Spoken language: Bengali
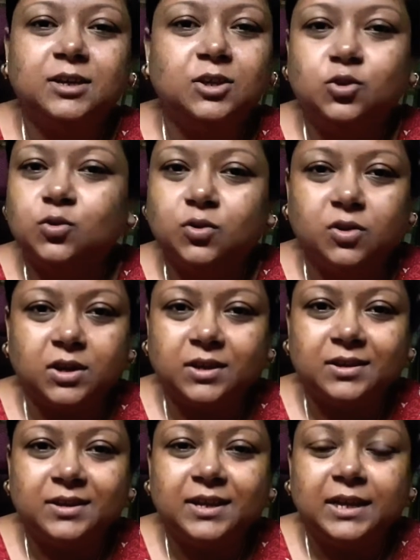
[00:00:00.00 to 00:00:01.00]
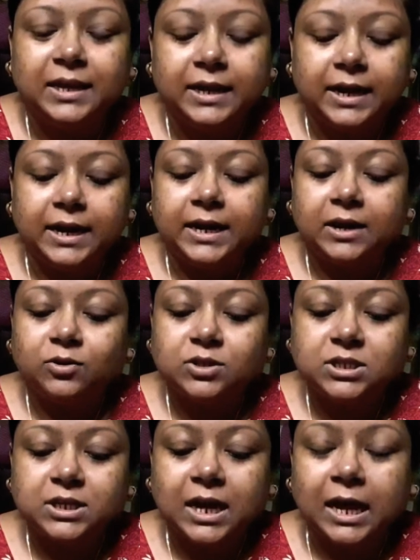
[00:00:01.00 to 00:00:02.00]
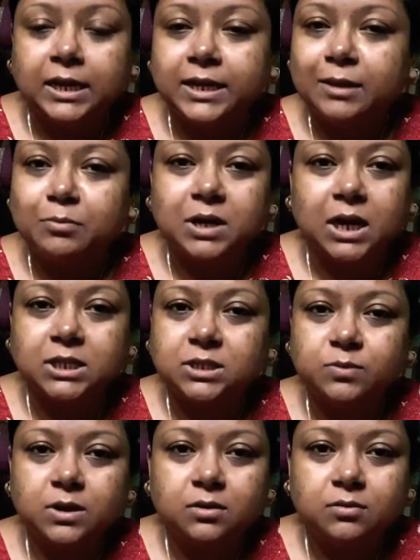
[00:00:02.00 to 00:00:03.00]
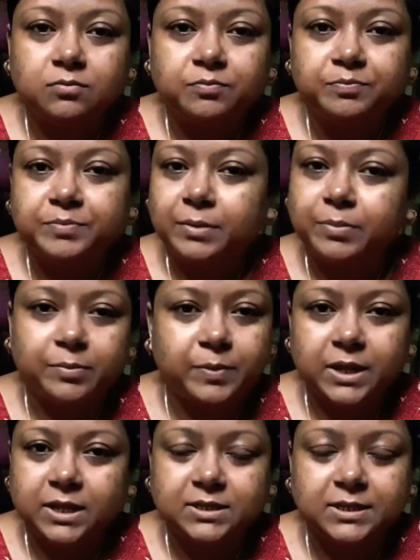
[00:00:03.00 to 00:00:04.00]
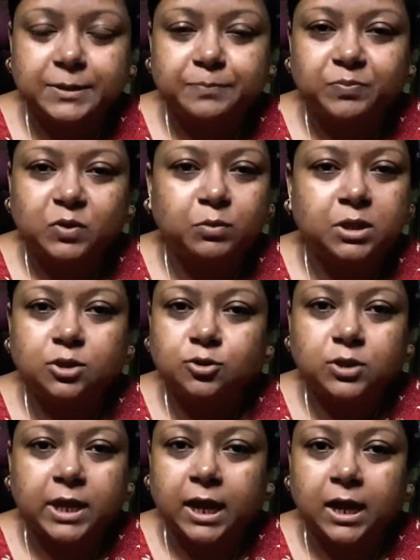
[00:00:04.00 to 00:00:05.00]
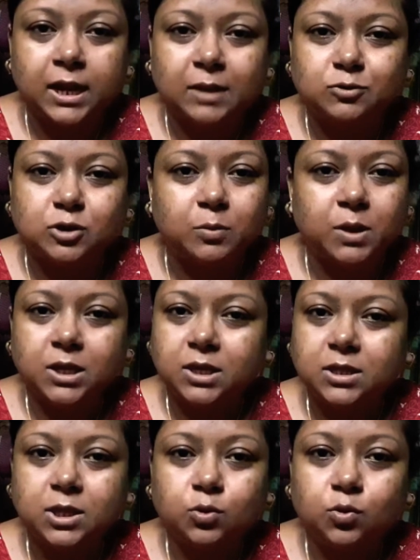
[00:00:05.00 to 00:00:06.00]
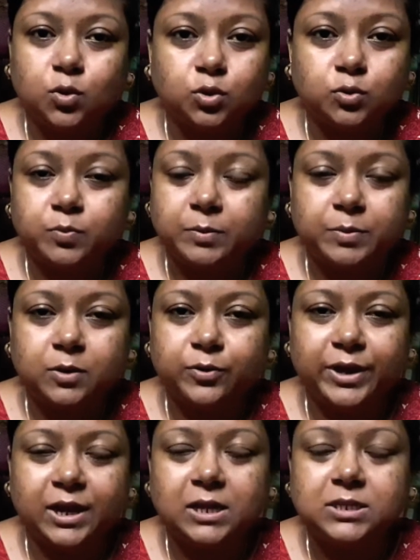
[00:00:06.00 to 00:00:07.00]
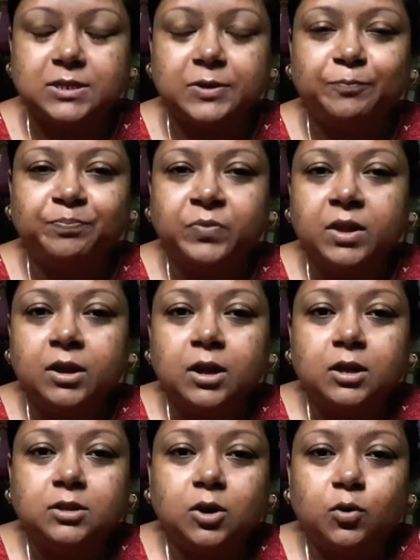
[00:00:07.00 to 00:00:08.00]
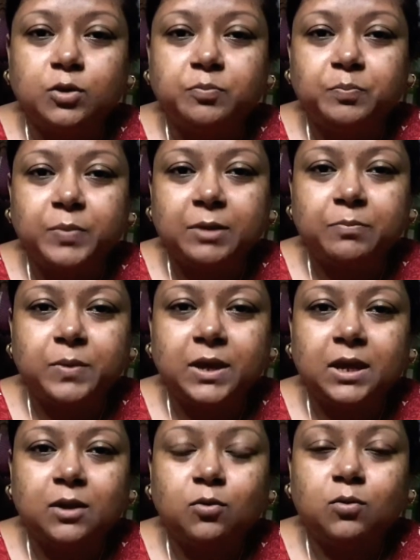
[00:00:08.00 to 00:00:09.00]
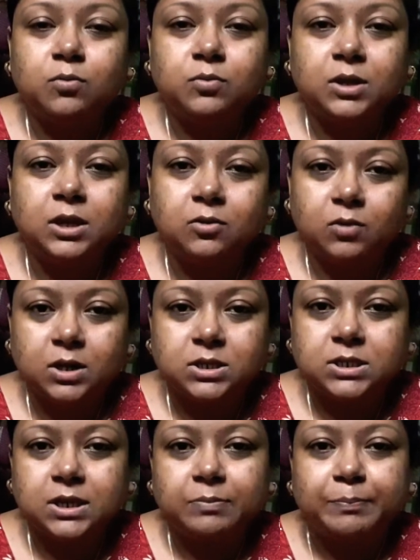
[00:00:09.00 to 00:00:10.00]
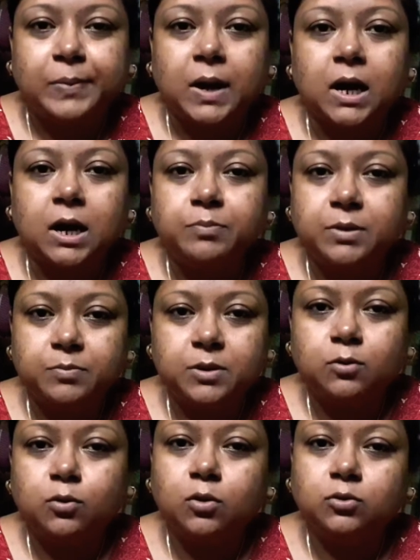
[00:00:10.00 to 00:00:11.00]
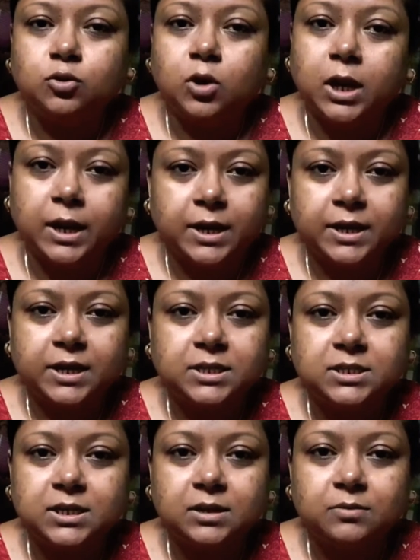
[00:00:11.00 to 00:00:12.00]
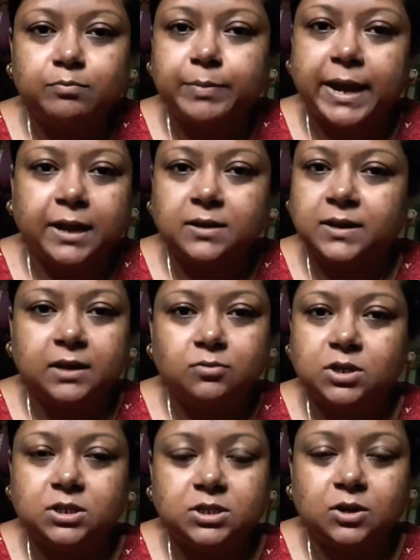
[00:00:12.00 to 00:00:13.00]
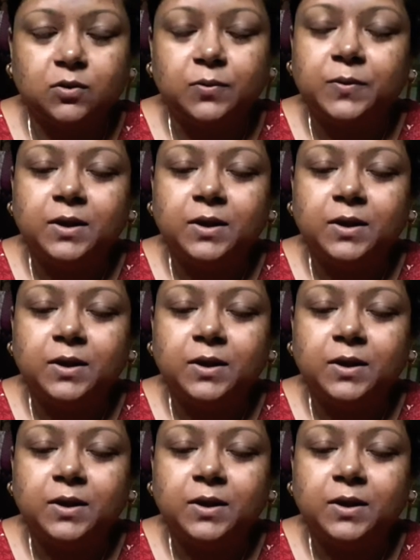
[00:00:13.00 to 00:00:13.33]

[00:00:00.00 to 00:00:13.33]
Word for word: কিন্তু নয় এটা হচ্ছে কালকে আমার হাজব্যান্ড পেঁপে পেরেছে তোমাদের তো দেখালাম সবাইকে দিয়েও কত পেঁপে রয়ে গেছে তা ওই পেঁপে ও কি করেছে পাকা পেঁপেগুলো তলায় রেখেছে ব্যাগ নিয়ে উঠেছিল